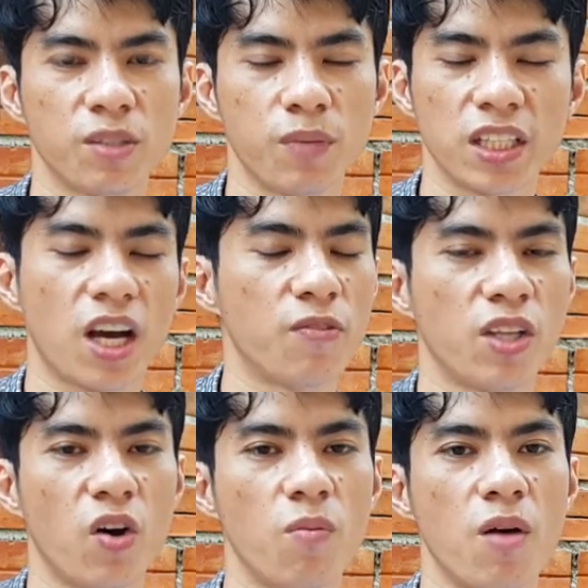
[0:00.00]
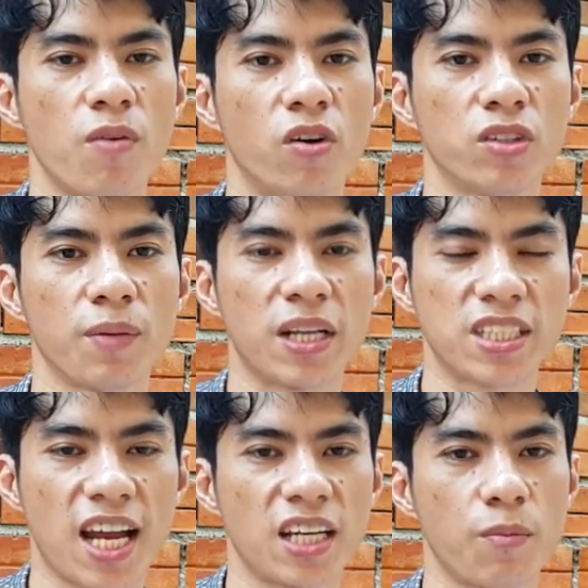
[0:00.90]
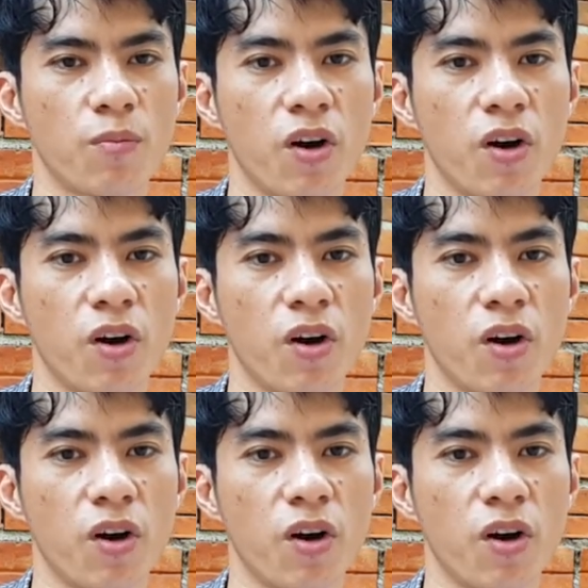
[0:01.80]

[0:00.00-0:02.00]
thơ mấy ở video bóng bóng thời bán chân là bóng